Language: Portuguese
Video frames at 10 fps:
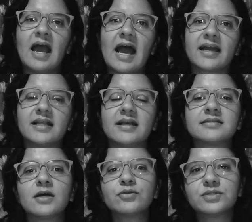A
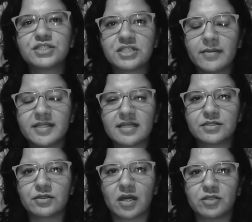criação do Sistema
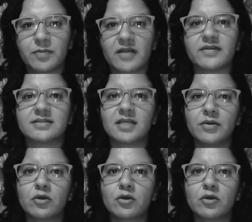Nacional de Prevenção